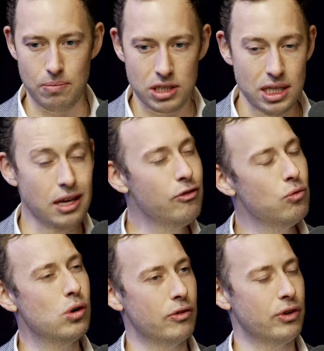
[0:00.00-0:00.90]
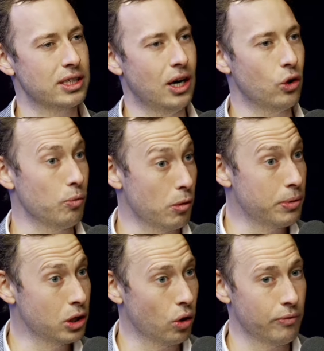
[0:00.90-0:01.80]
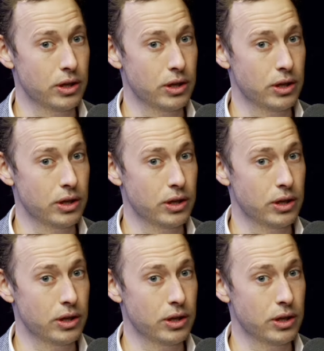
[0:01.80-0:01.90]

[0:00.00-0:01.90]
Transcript: tiefen Urvertrauen auch mit Bitcoin,